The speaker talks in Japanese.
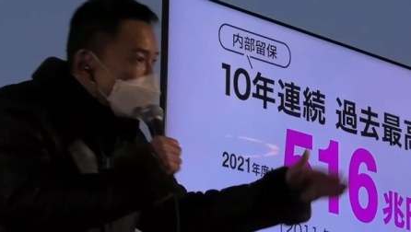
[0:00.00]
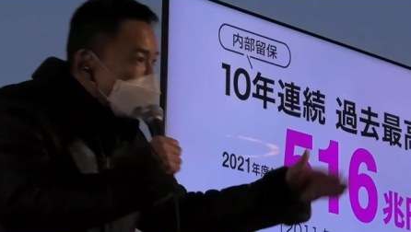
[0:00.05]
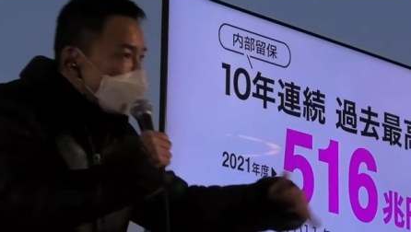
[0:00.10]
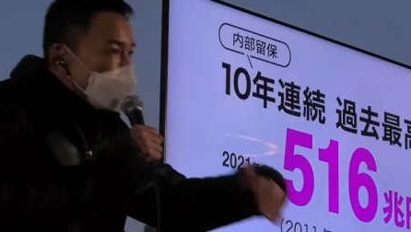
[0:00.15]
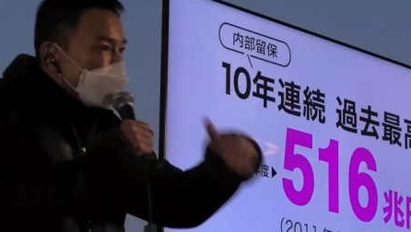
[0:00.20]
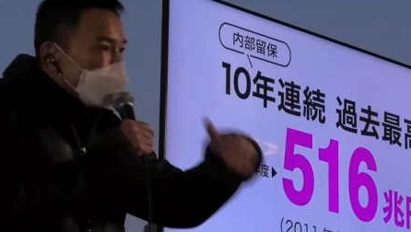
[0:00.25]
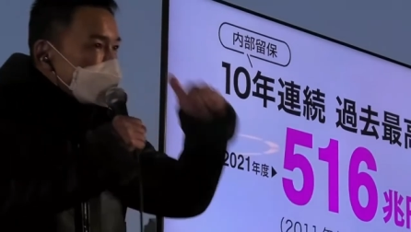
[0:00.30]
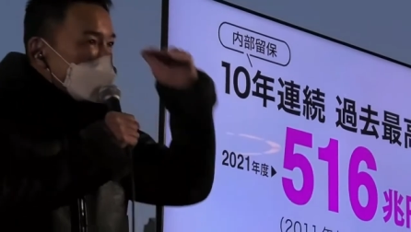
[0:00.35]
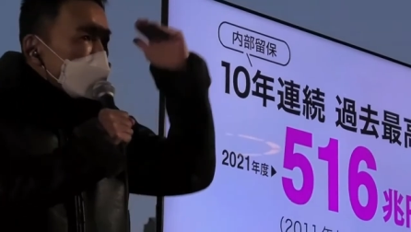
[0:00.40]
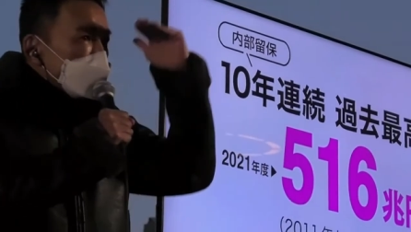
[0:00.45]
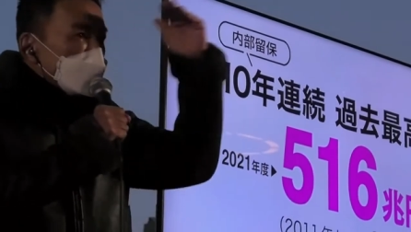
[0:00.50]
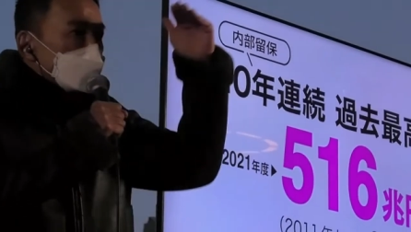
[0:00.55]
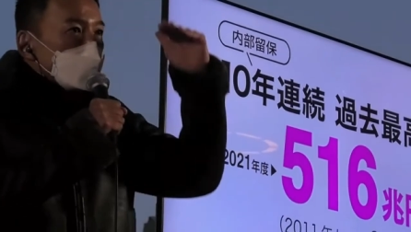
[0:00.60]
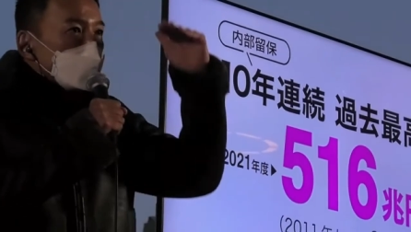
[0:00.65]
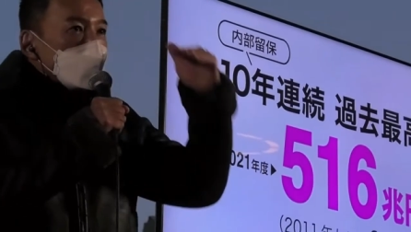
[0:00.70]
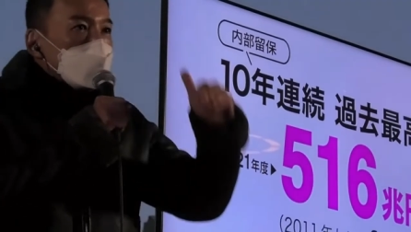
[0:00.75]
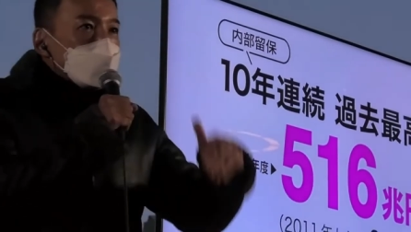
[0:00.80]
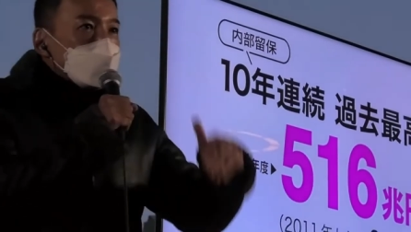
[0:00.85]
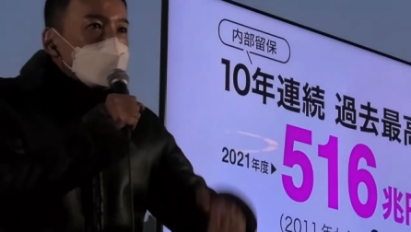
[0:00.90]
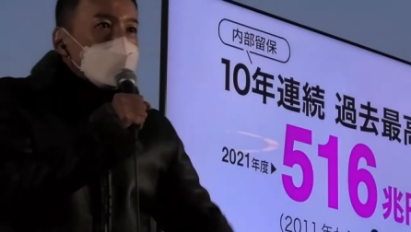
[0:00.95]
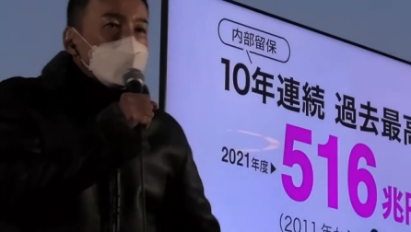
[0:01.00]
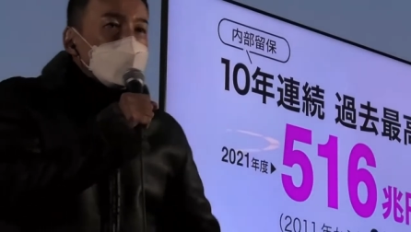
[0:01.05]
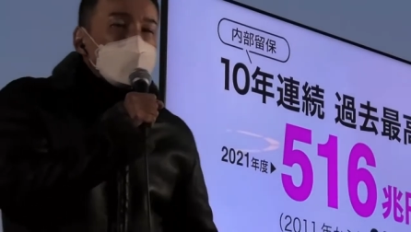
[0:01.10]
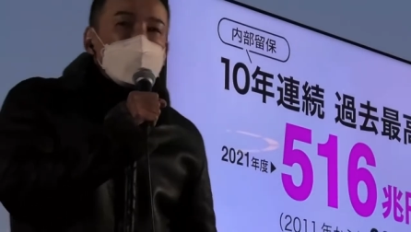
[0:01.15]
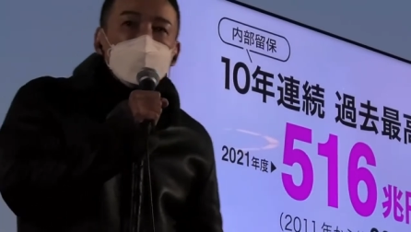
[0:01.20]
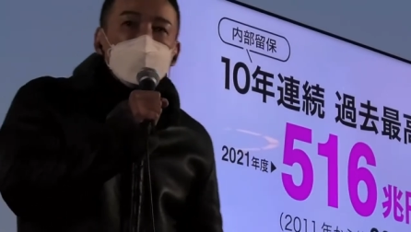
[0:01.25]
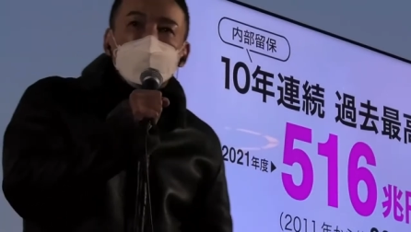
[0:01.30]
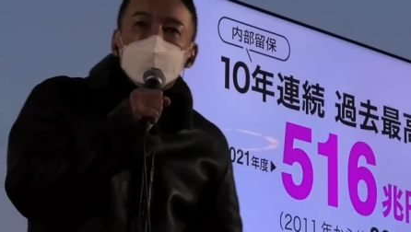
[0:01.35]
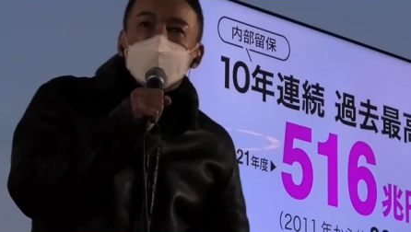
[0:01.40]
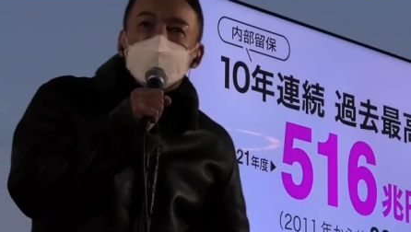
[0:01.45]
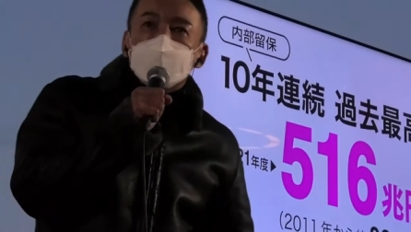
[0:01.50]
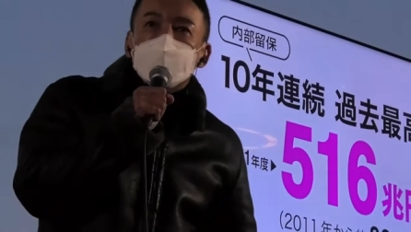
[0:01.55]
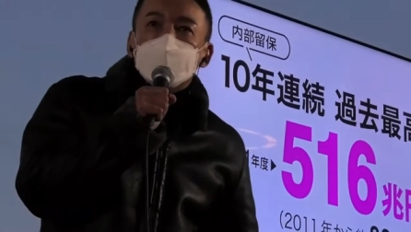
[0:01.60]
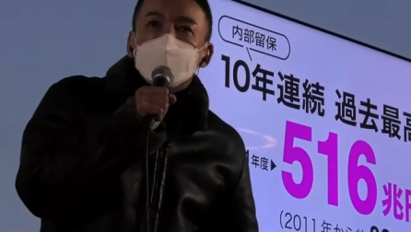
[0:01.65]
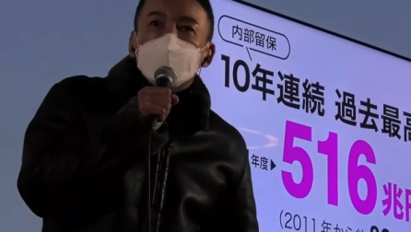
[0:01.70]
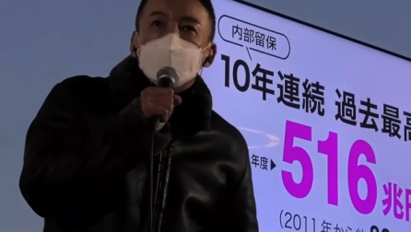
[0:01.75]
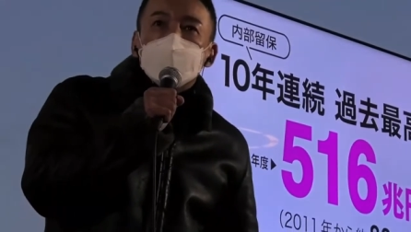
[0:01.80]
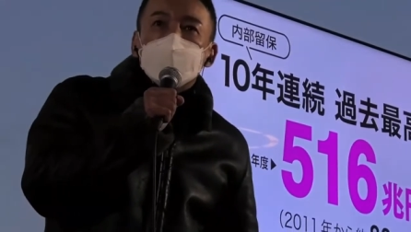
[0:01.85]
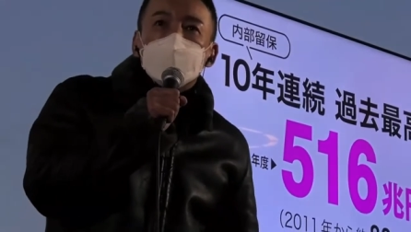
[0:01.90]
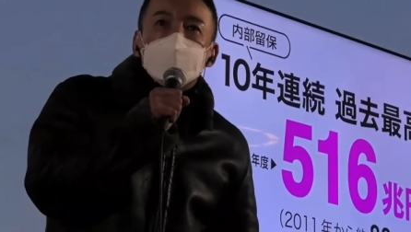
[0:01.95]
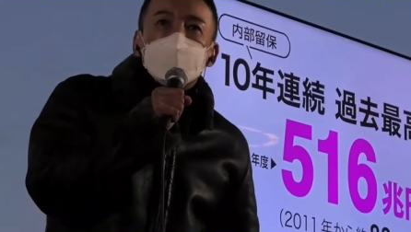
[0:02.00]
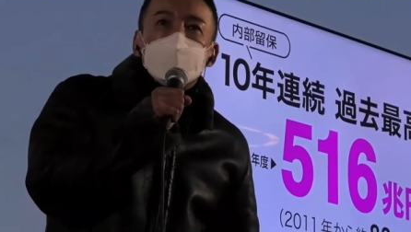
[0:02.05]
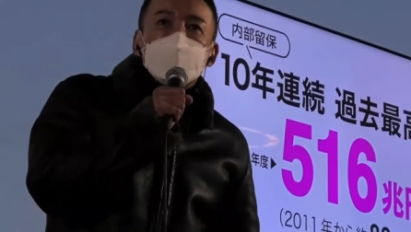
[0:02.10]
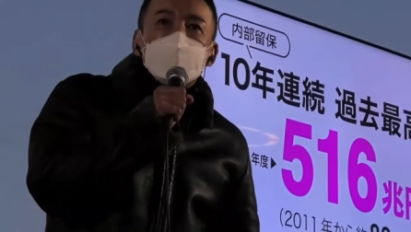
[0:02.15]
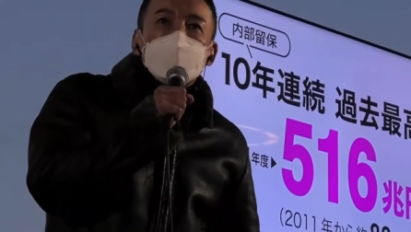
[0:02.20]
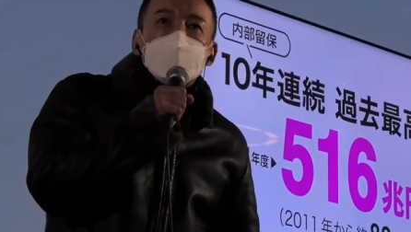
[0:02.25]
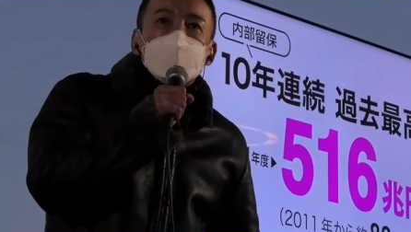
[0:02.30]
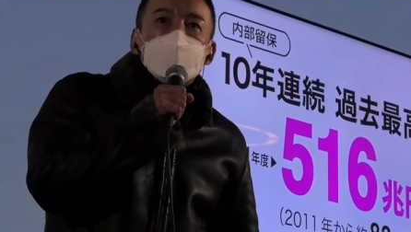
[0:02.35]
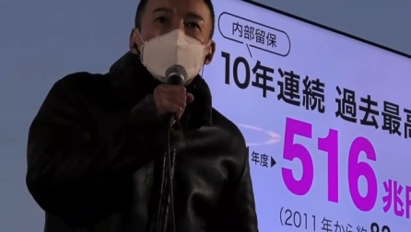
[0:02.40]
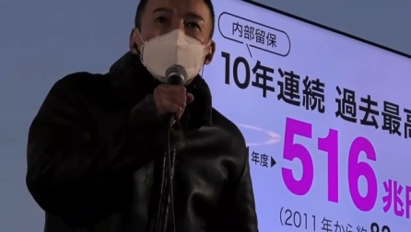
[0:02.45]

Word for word: と83%増加してんですよ